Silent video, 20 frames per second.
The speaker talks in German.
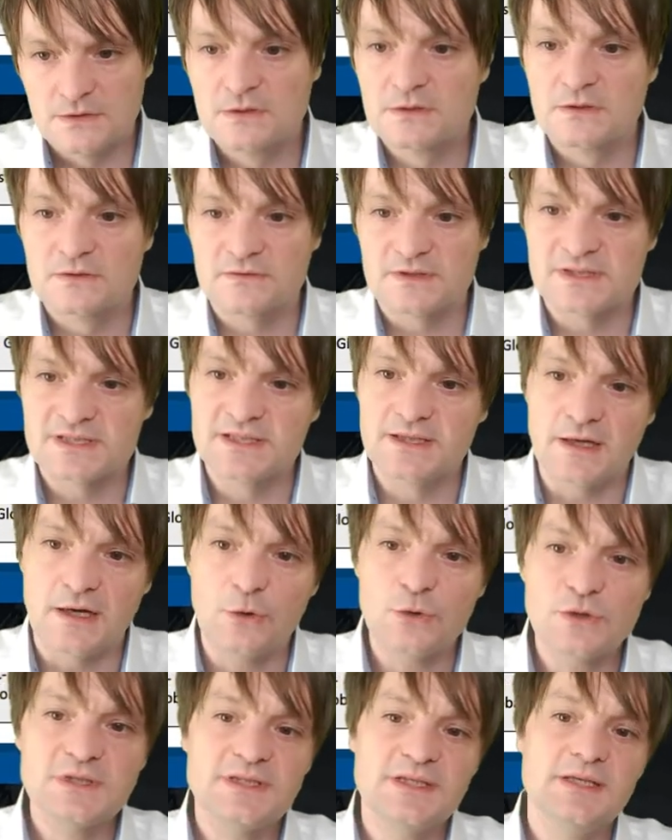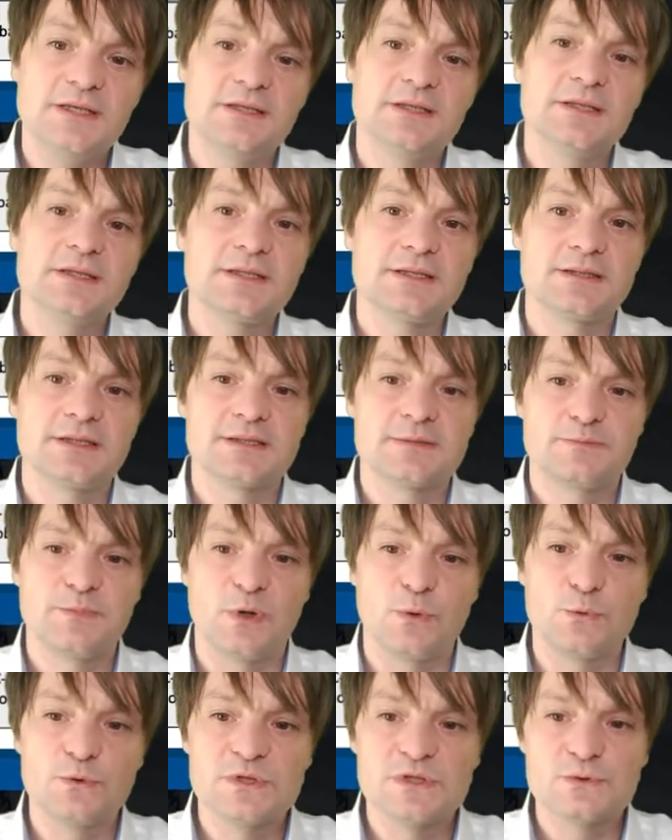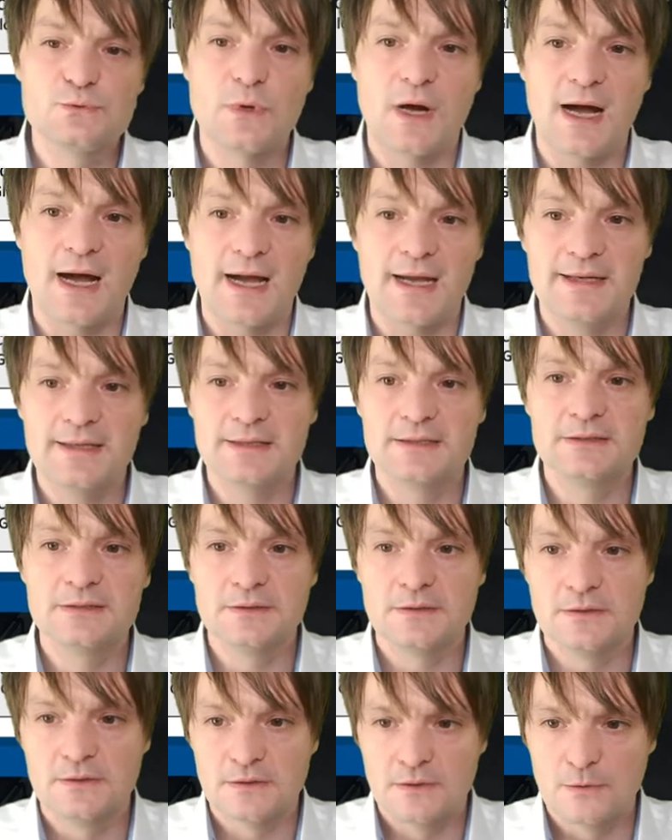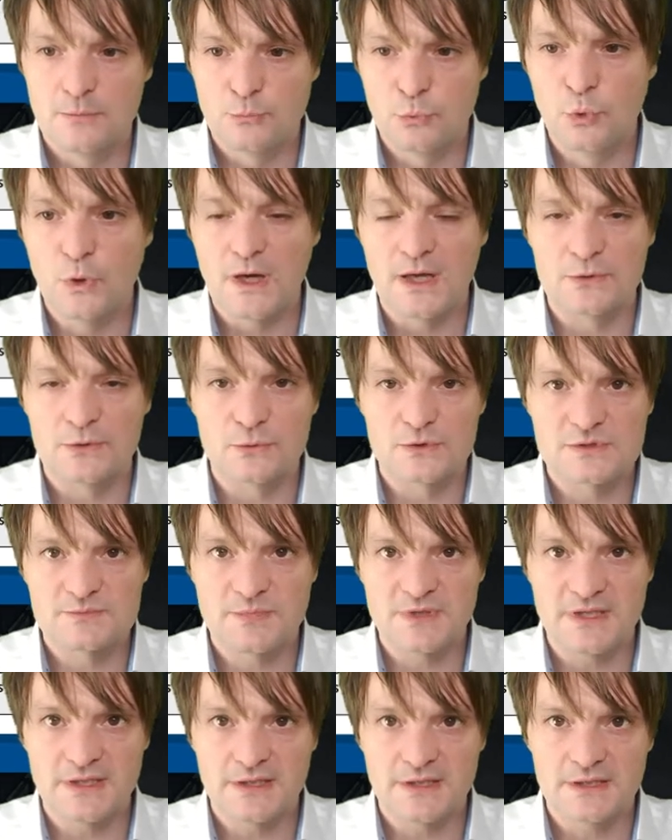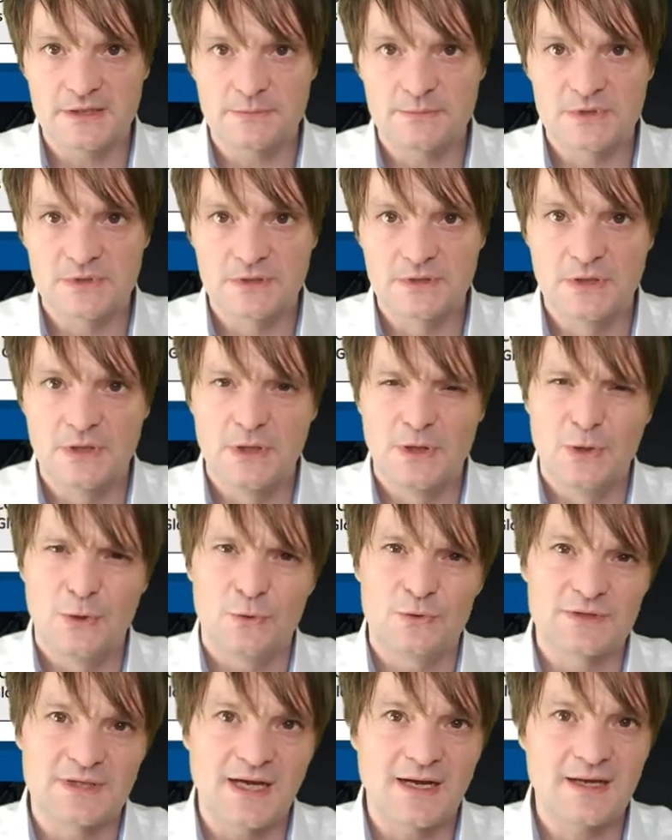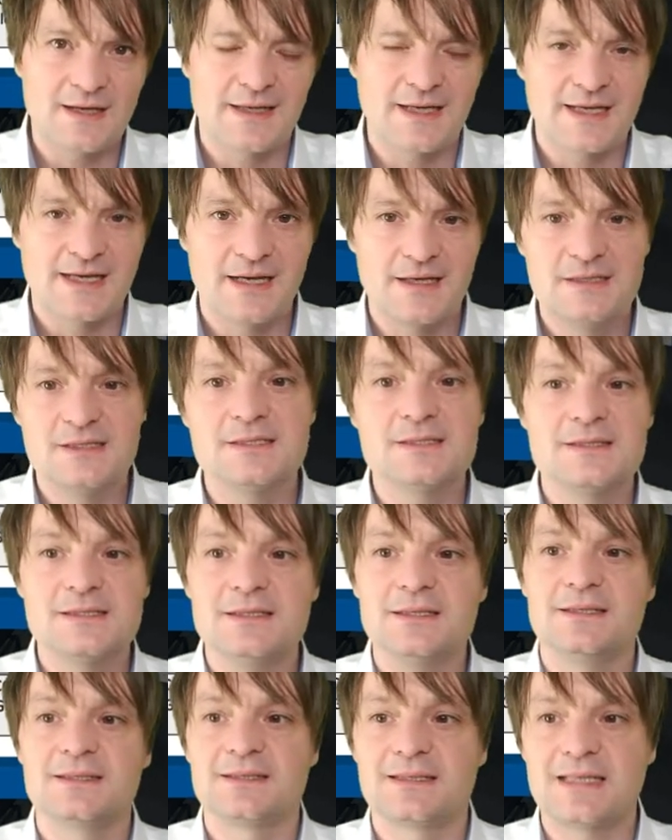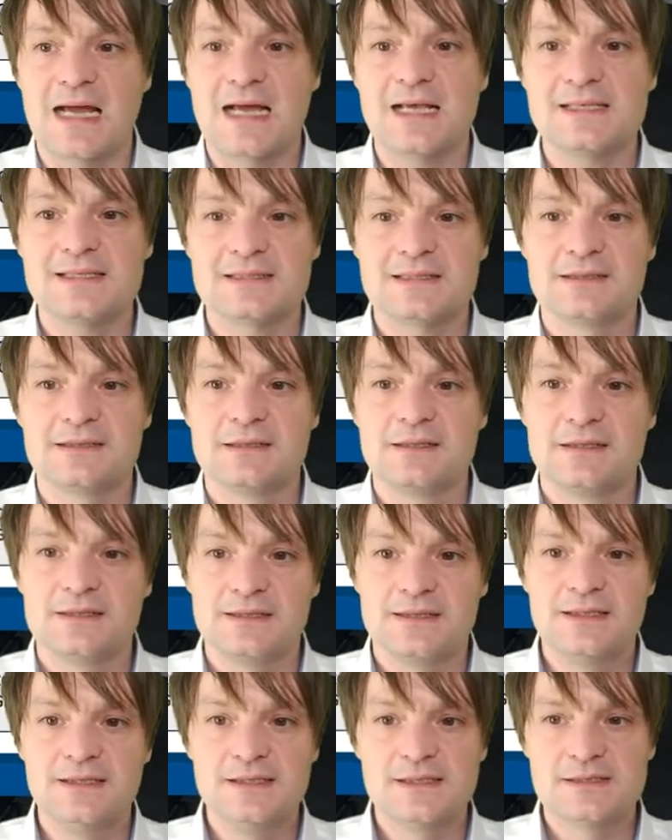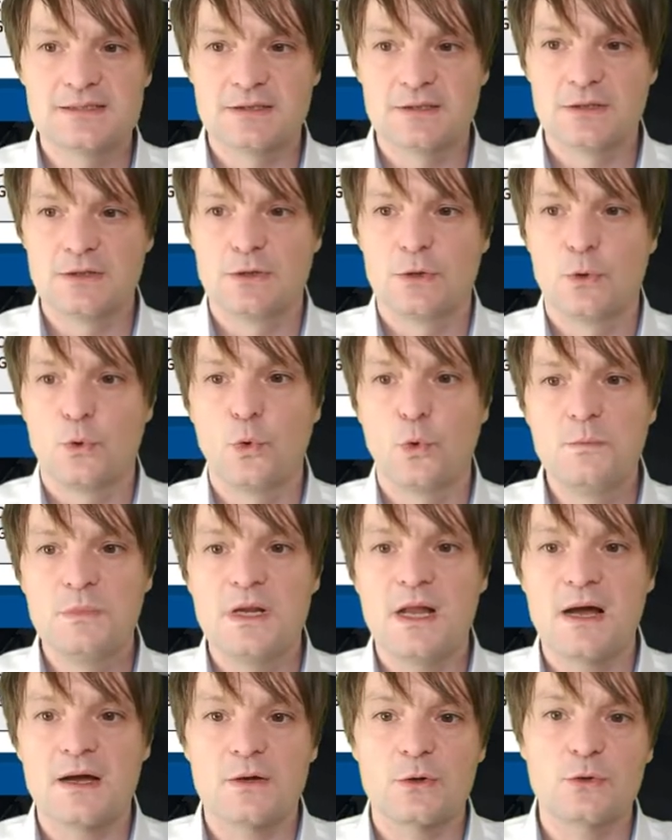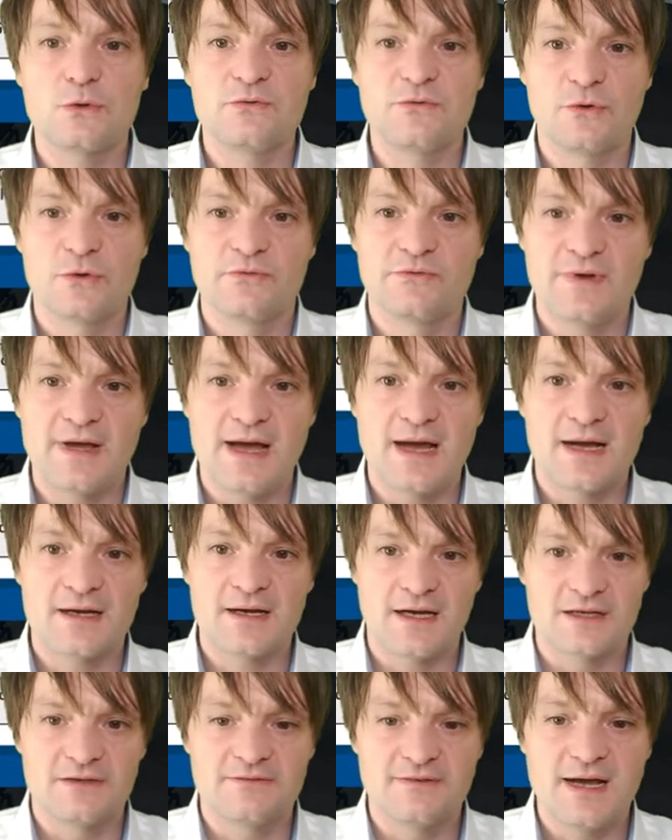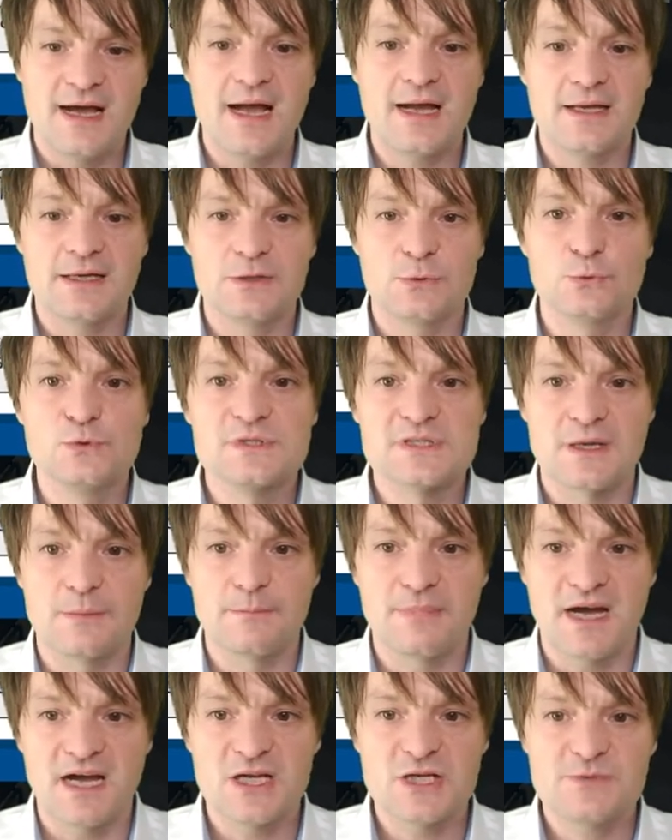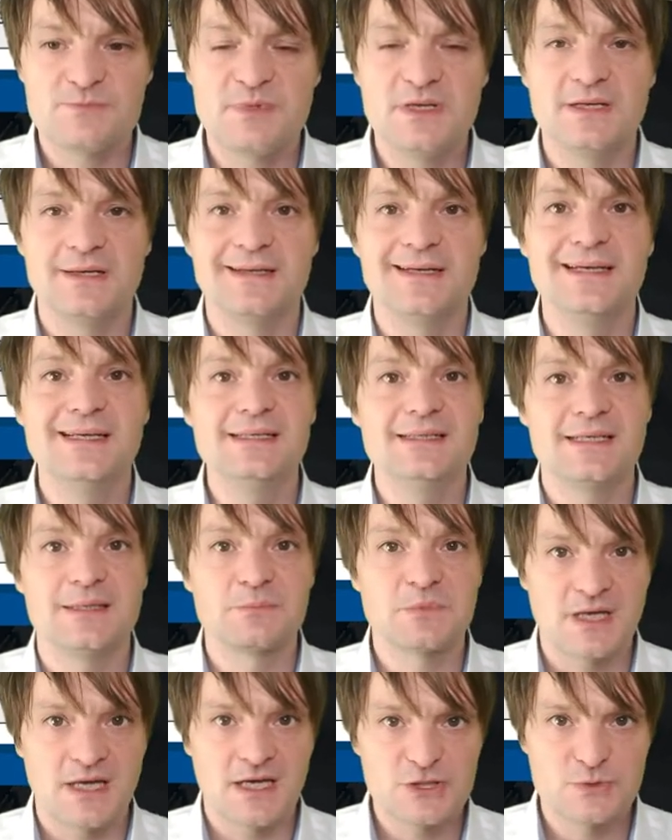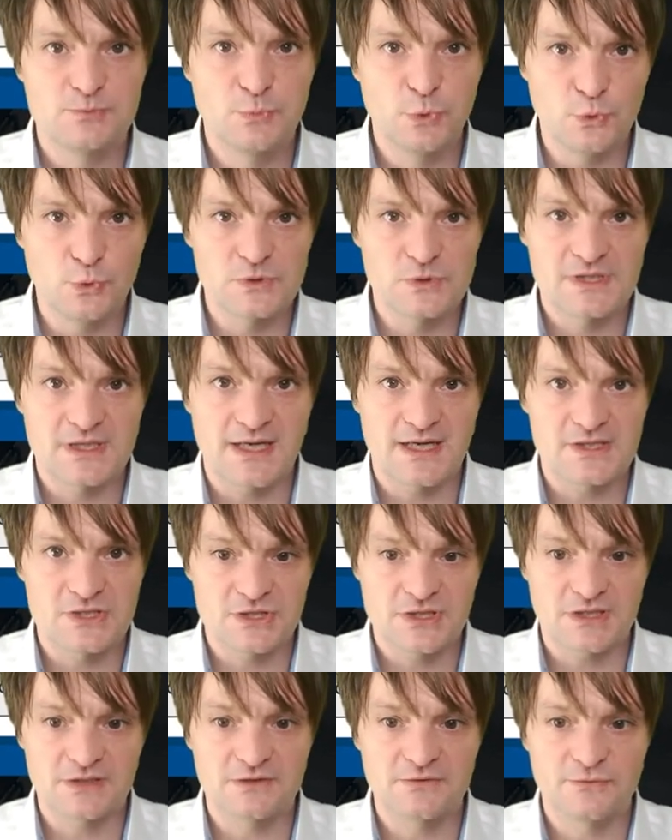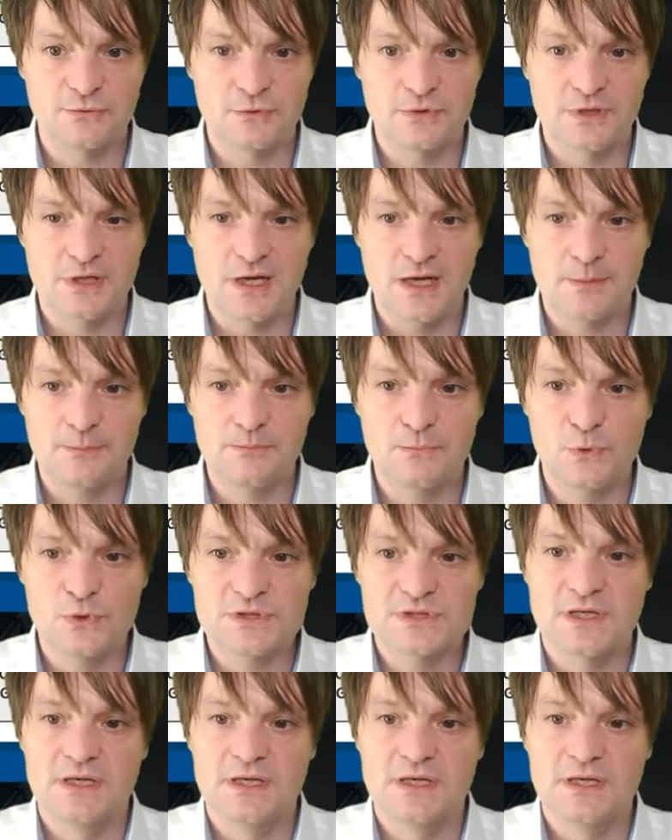Was Sie hier auch sehen, ist, dass es bei uns nur einen Buchhaltungsbeleg gibt. Und daran erkennen Sie, dass diese Umlagerung von Werk an Werk in unserem Beispiel in dem gleichen Buchungskreis stattgefunden haben muss.